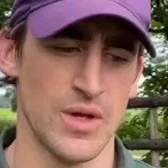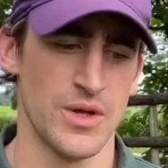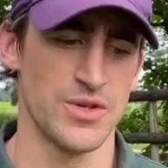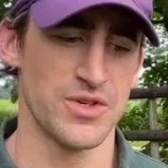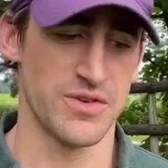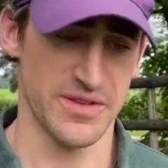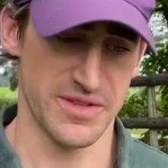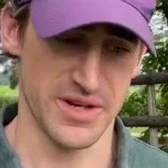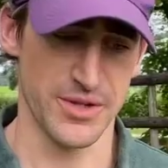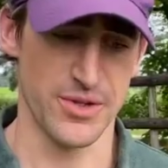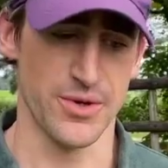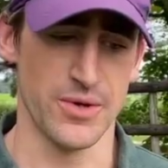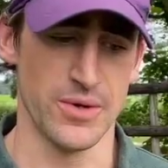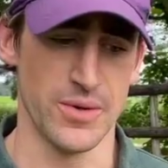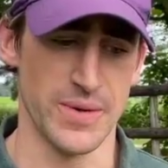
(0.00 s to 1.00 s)
J'avais 30
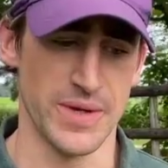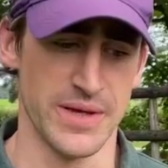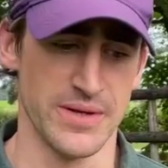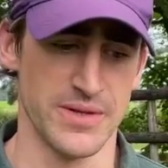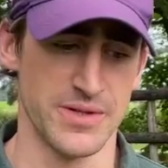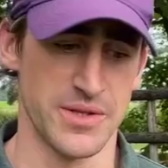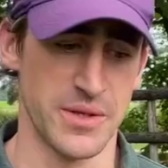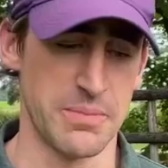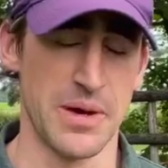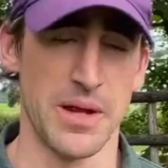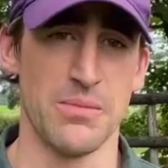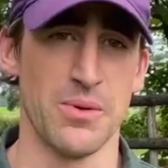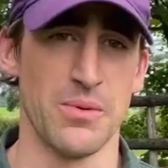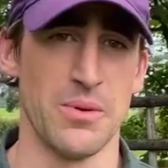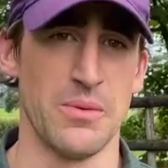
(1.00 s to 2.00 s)
ans, oui. C'était pas le
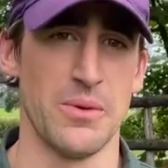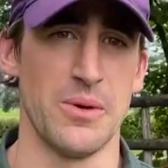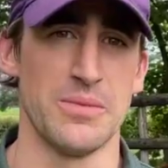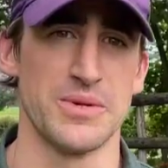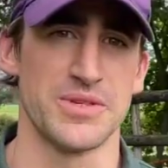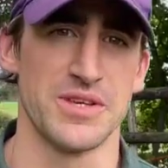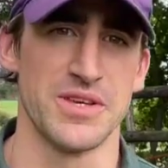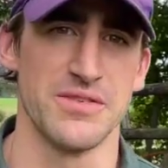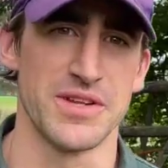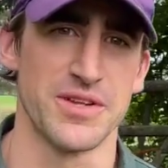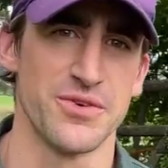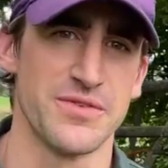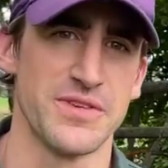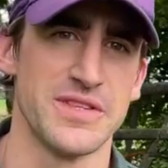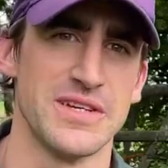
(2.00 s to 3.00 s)
bon moment parce qu'il y avait le
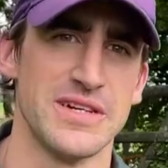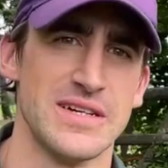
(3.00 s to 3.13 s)
Covid.